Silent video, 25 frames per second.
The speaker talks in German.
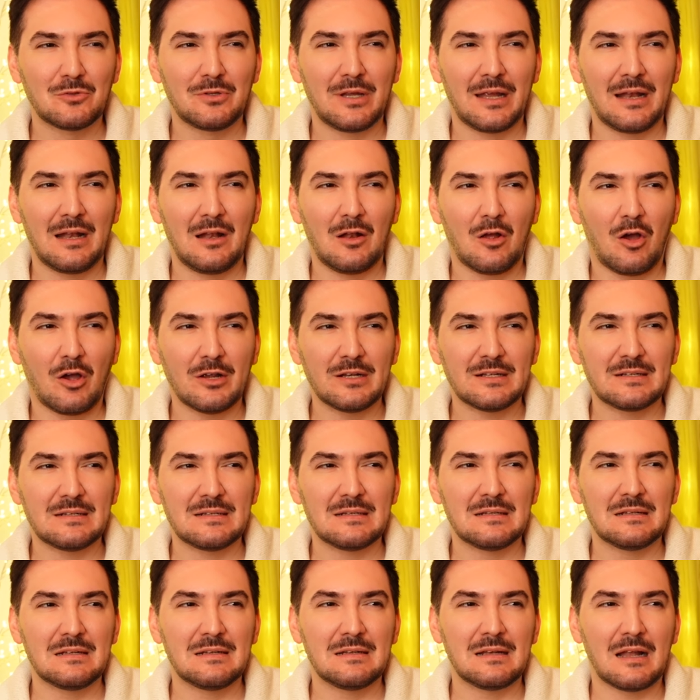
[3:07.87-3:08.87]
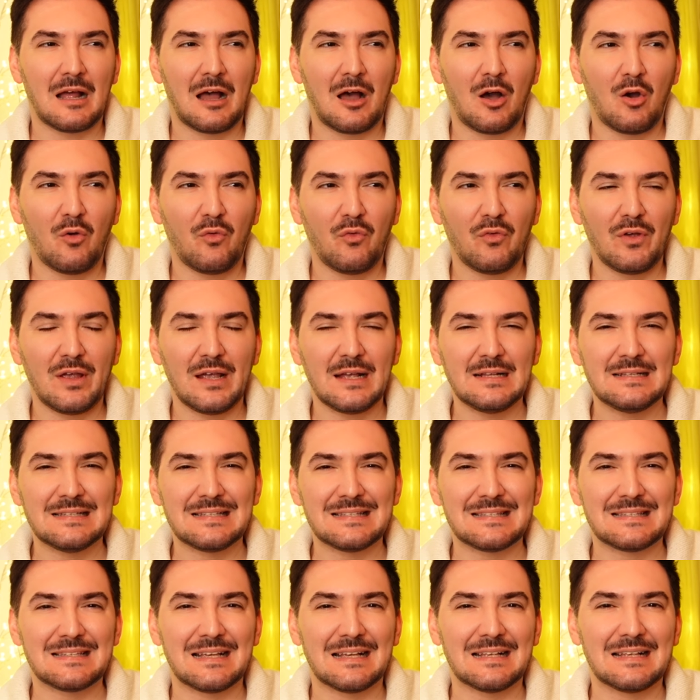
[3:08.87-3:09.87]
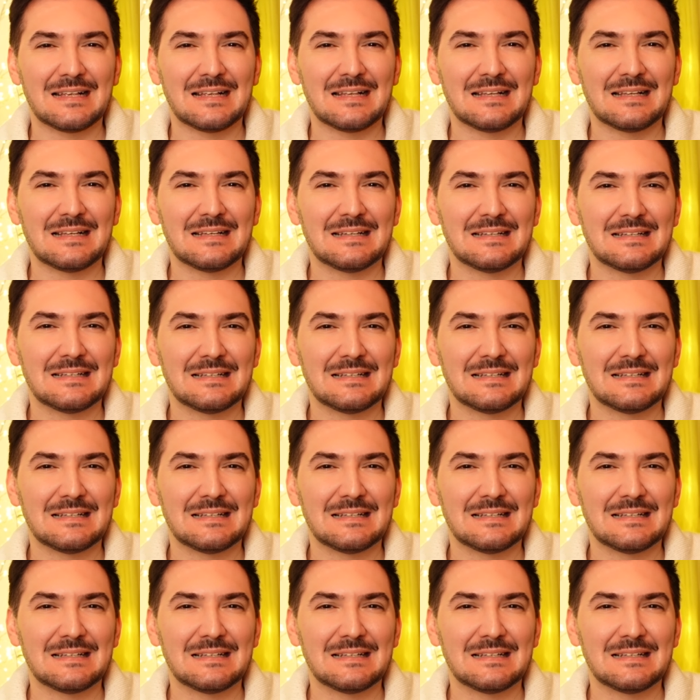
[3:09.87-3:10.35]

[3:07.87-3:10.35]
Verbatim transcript: den Leuten auf Insta